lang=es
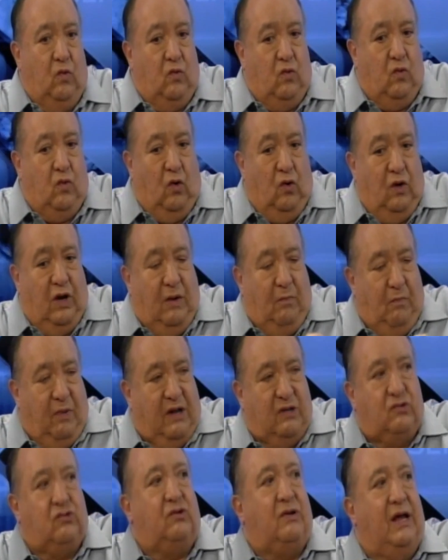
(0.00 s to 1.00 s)
con el
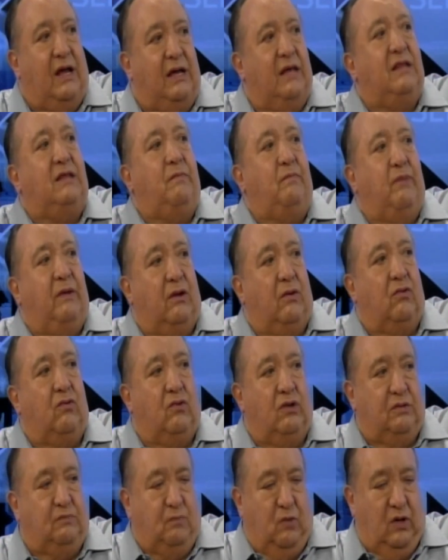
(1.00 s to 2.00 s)
personaje de Pierre
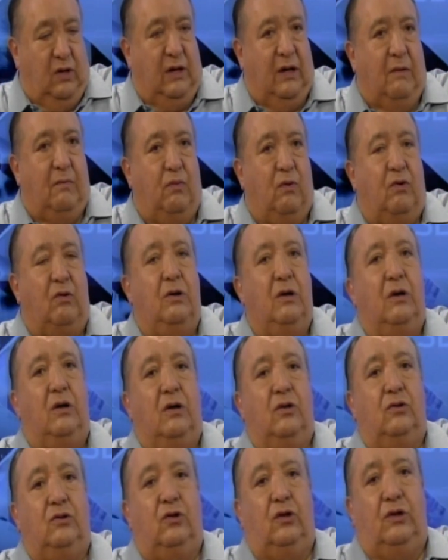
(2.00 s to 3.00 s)
Rubens, por ejemplo,
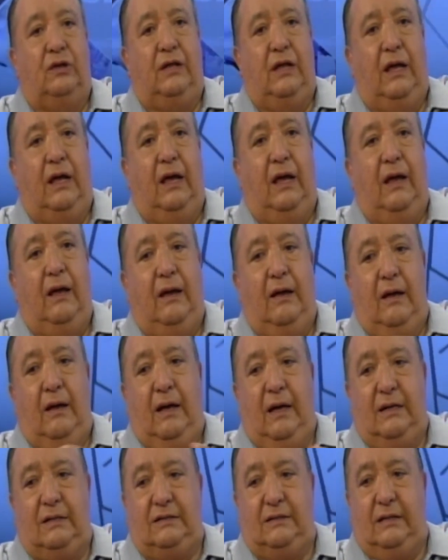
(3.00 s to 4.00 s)
donde
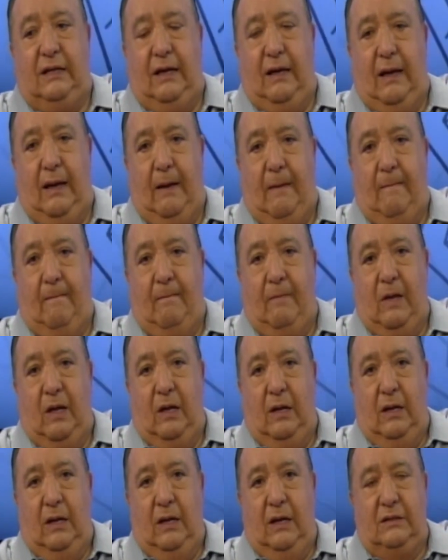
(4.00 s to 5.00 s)
este,
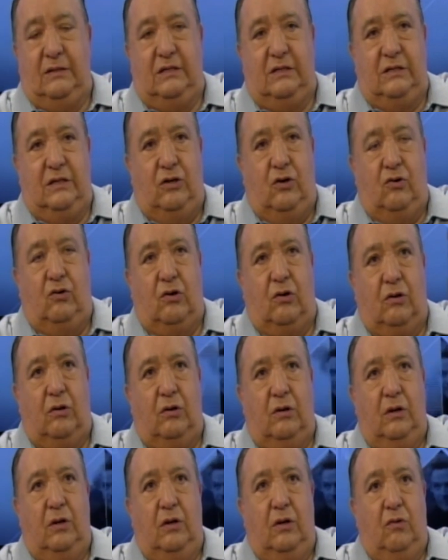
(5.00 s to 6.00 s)
este señor,
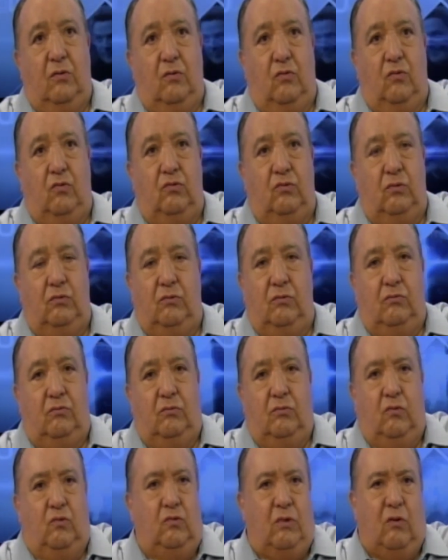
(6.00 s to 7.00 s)
un,
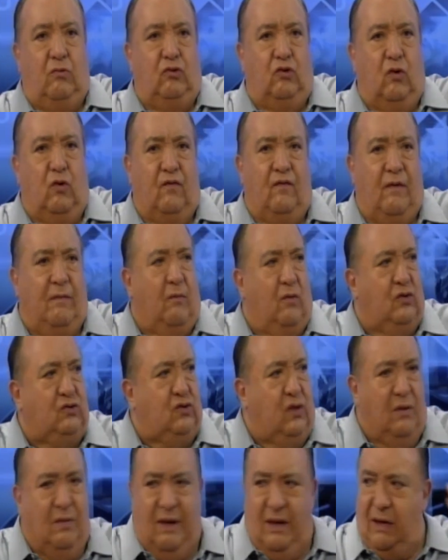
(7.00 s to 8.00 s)
un autor famoso,
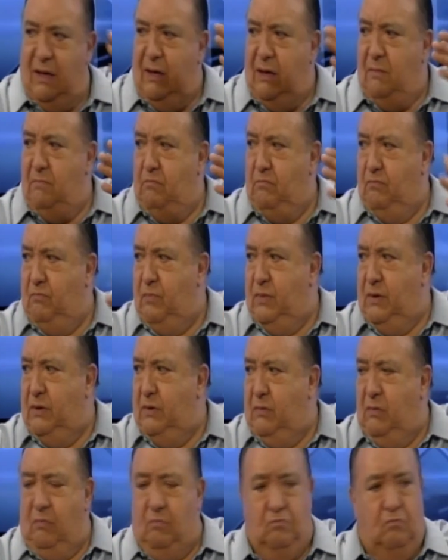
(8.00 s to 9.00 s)
iba,
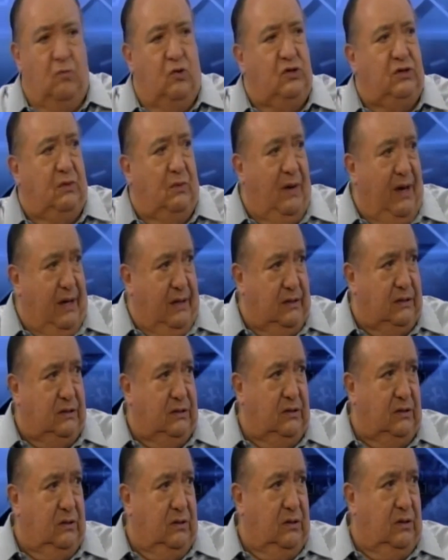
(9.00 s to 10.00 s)
Monsiváis,
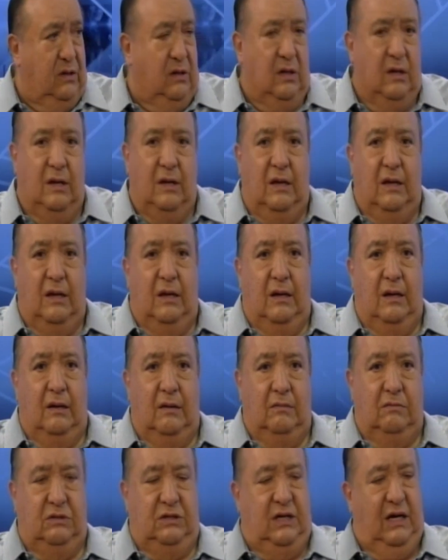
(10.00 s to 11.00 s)

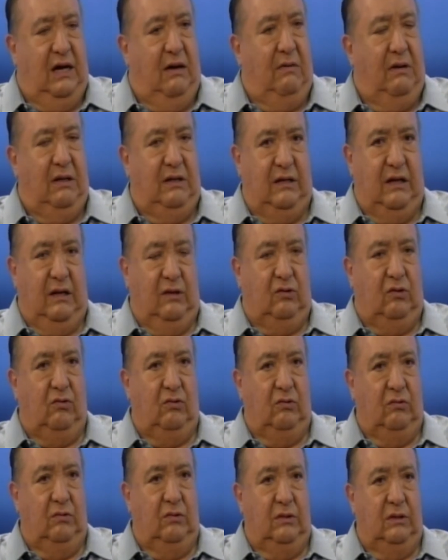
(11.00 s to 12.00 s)
llegaba al teatro
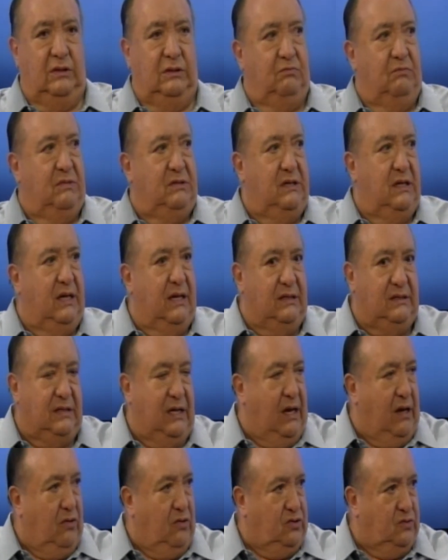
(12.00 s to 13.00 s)
y me decían, ahí está
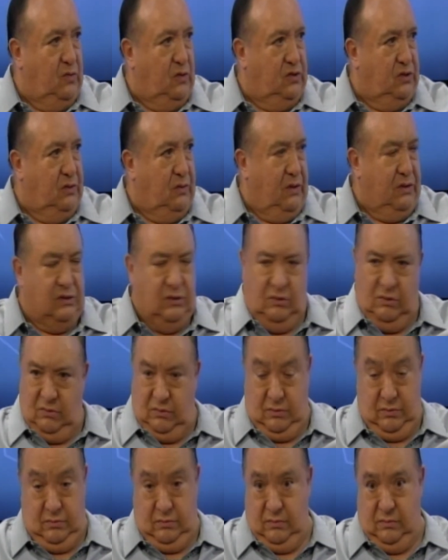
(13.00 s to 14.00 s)
Carlos Monsiváis.
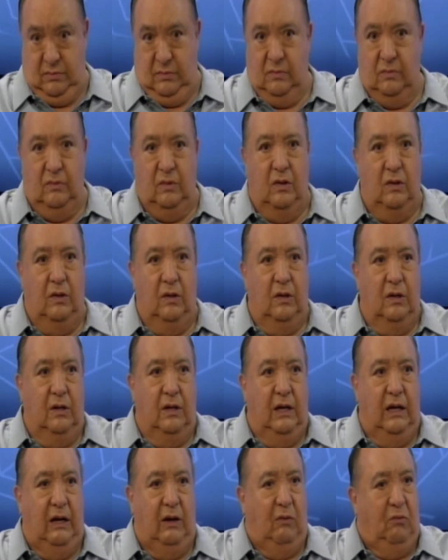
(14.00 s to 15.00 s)
¿Dónde?
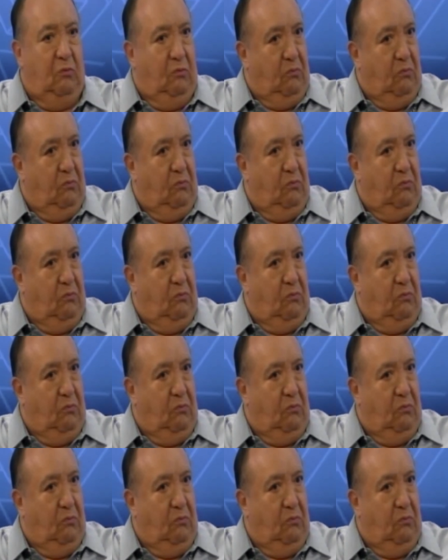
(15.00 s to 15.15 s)
Y